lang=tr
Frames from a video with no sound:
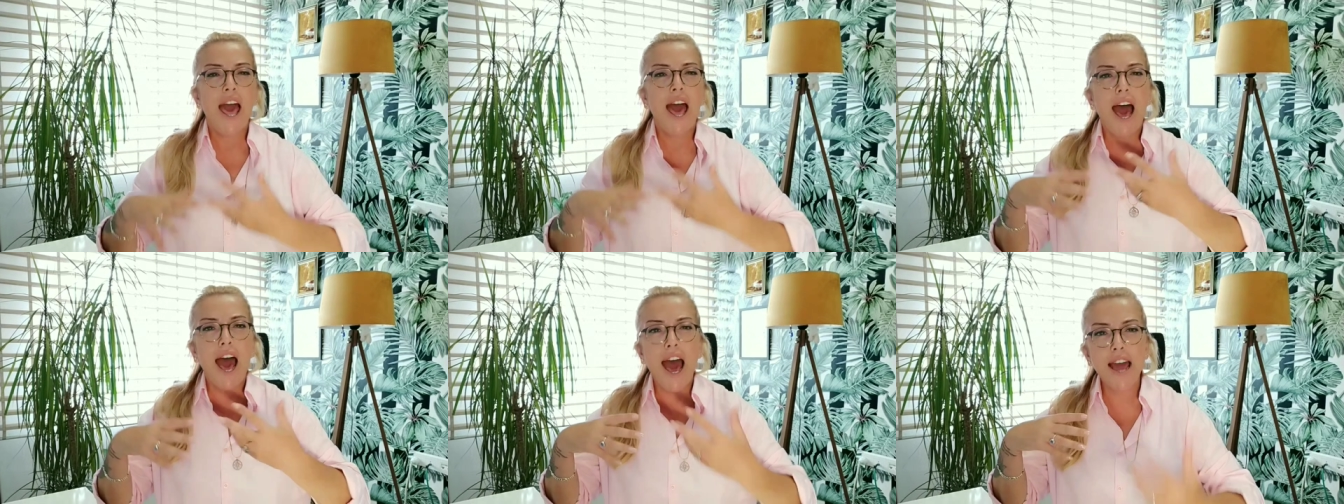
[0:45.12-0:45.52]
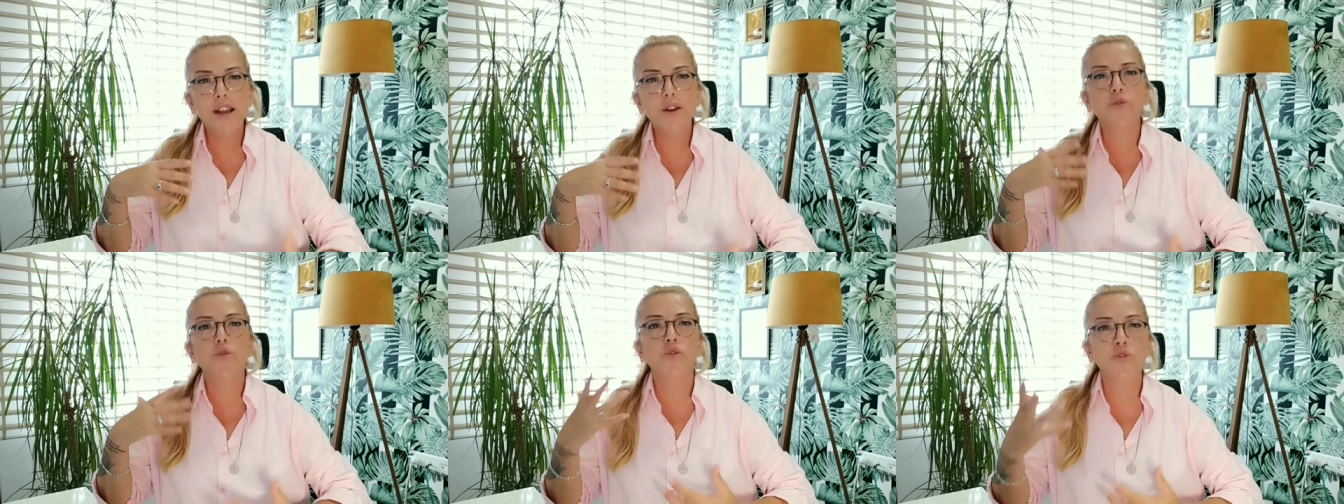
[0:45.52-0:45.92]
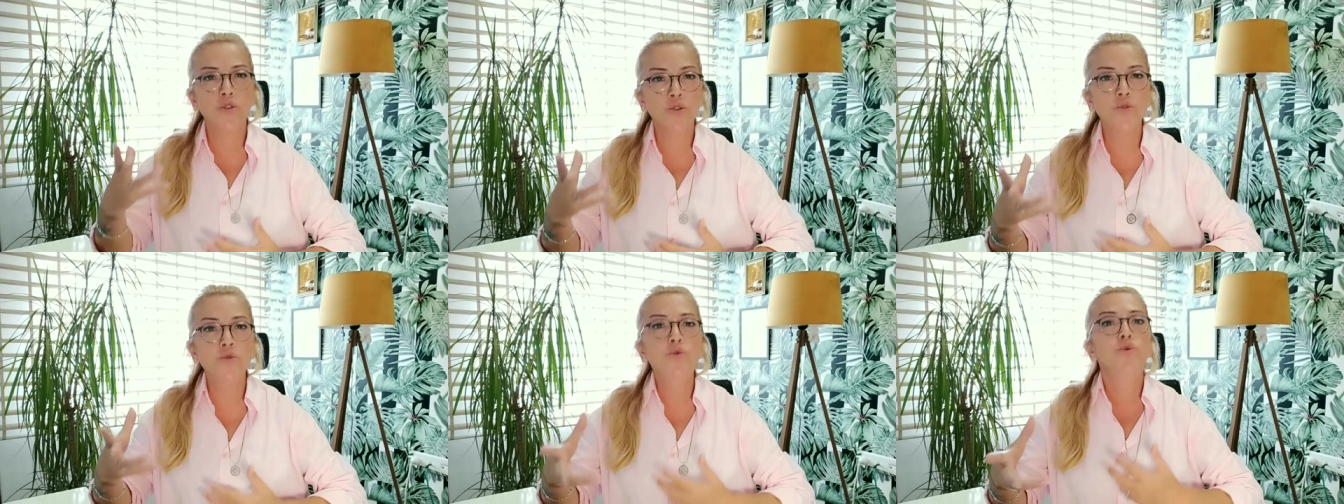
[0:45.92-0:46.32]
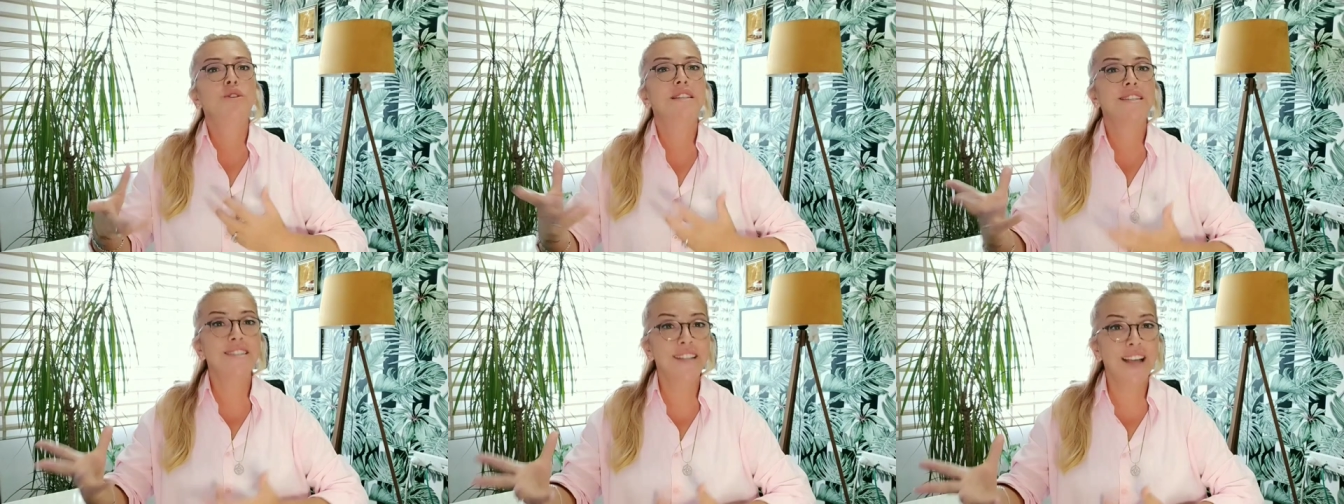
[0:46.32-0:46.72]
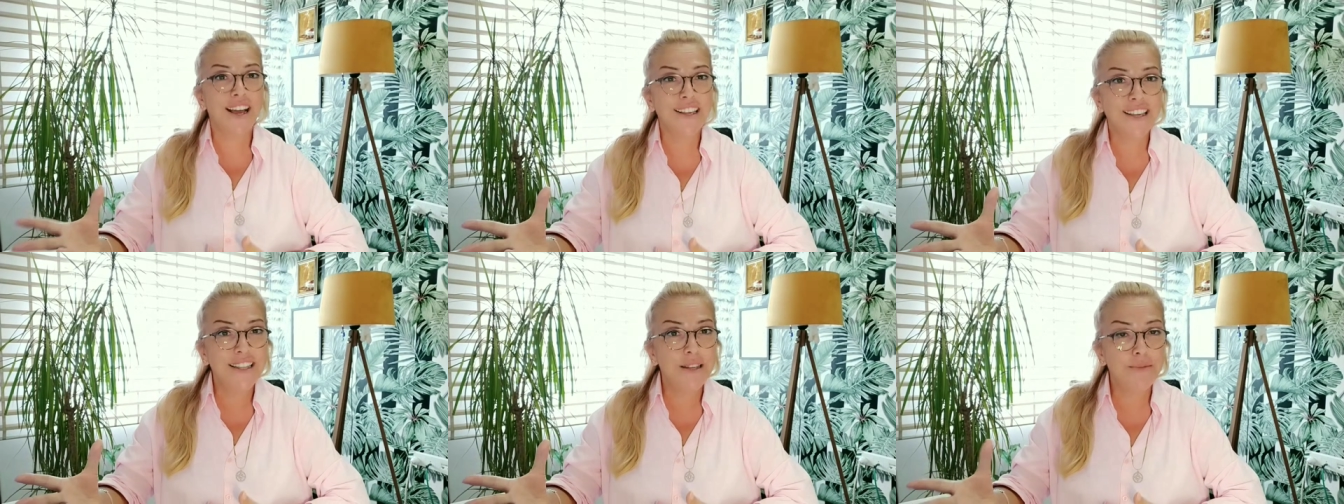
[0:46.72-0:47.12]
Her konunun
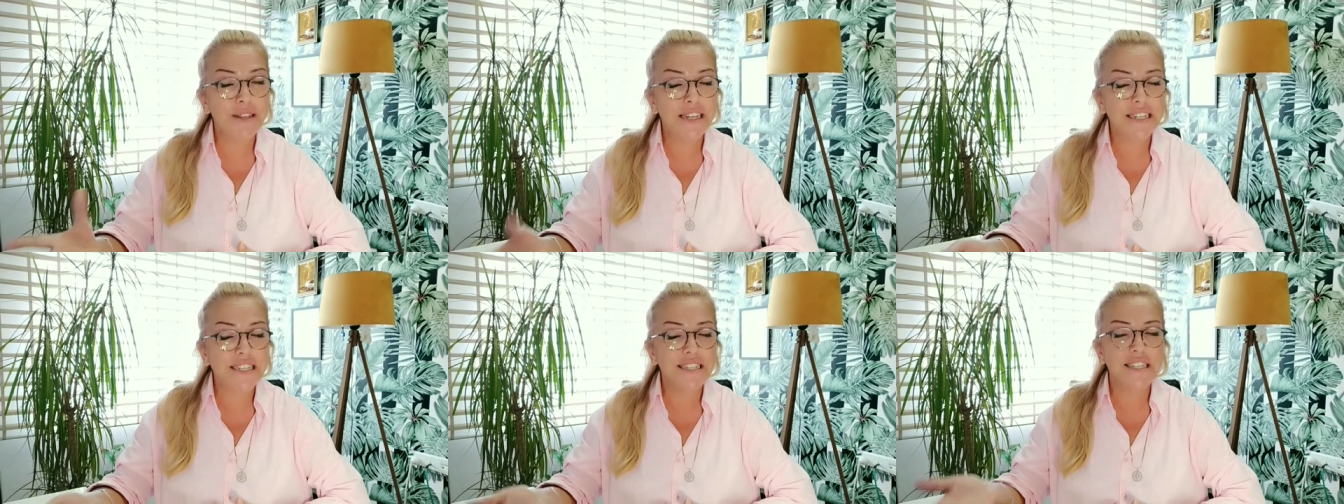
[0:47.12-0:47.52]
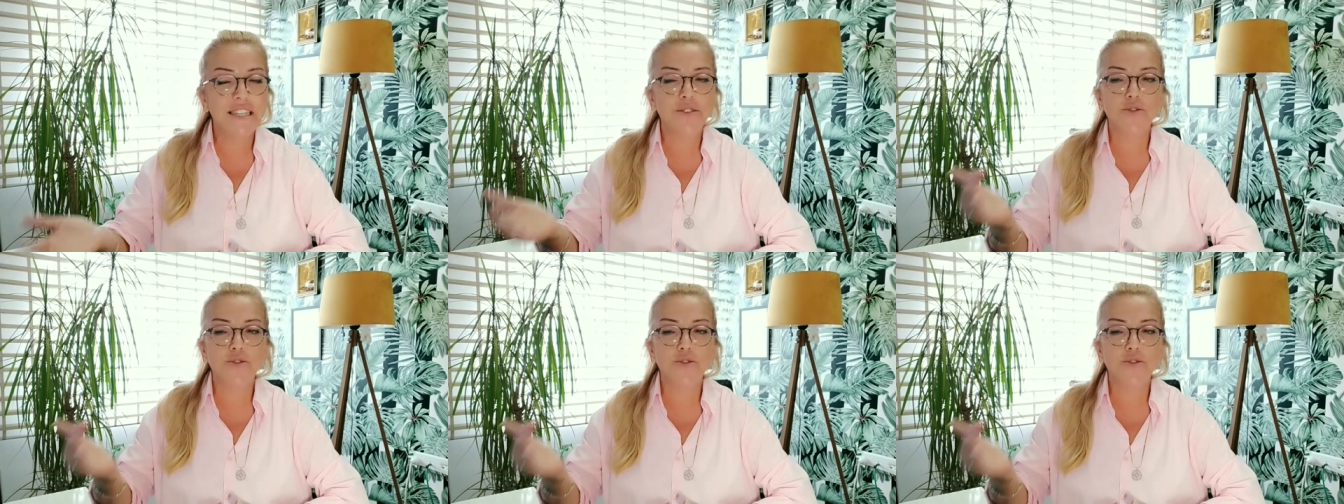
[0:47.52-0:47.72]
üstesinden gelebilirsiniz.